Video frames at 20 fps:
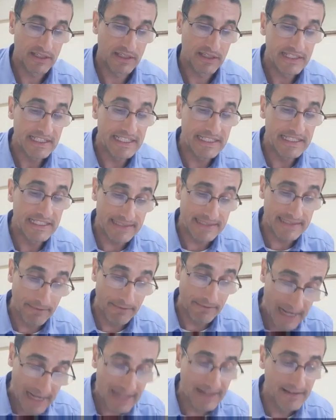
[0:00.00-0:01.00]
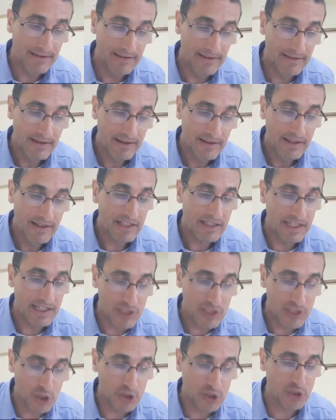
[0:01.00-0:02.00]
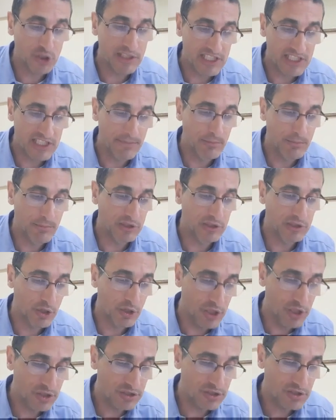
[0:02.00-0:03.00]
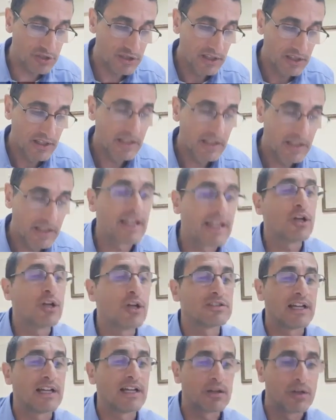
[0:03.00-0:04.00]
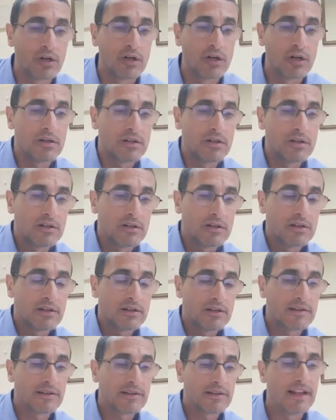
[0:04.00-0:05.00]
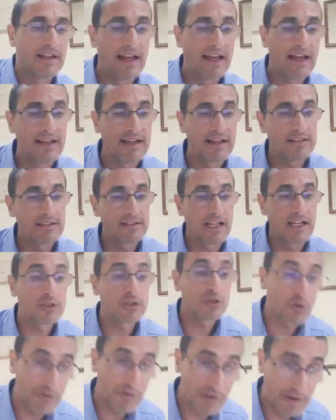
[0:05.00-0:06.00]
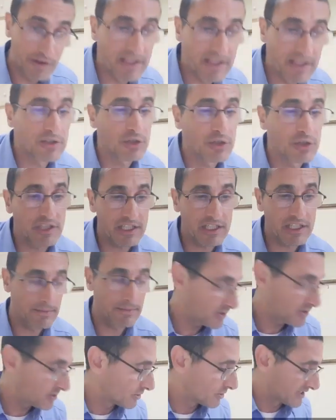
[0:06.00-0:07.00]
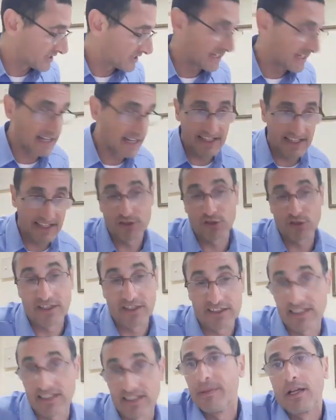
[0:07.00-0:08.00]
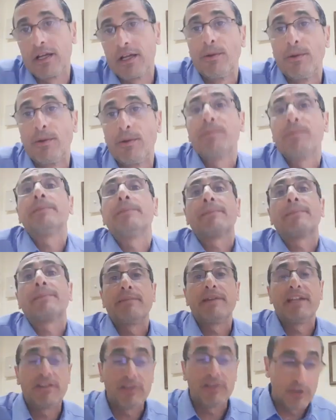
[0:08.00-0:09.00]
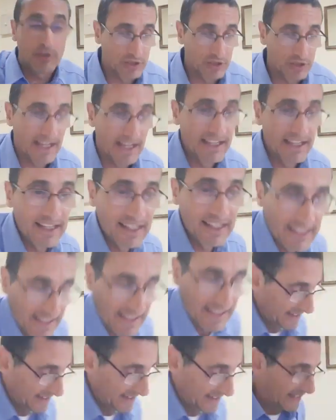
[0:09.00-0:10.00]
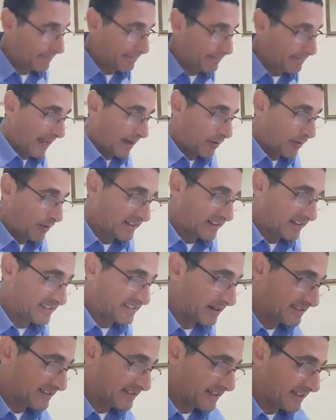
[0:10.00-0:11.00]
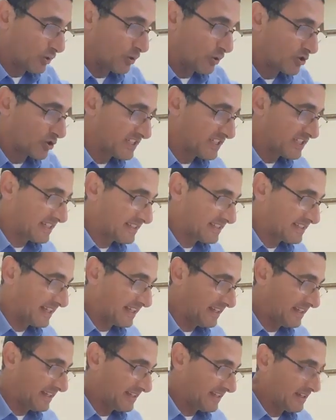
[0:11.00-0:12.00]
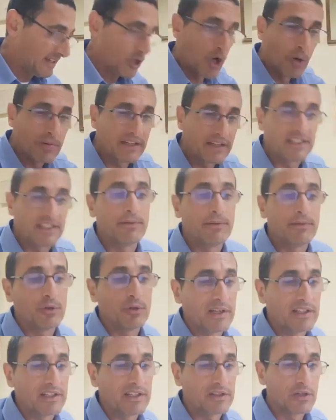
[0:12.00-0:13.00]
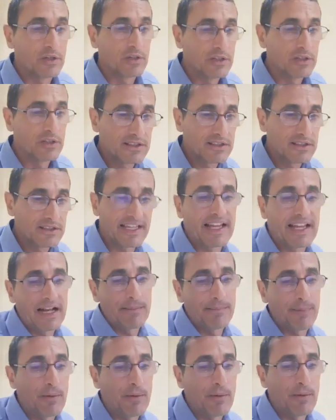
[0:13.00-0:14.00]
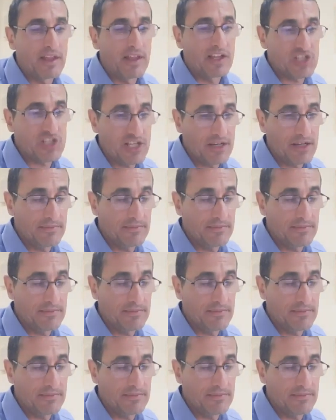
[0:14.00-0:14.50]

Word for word: Y sabrán que yo soy Hashem vuestro Dios, que los sacó de la el sufrimiento de egipcio. O sea, eso es el, como el primer mandamiento. O sea, acuérdense, versículo 7, objetivo nuestro, ser el pueblo de Hashem.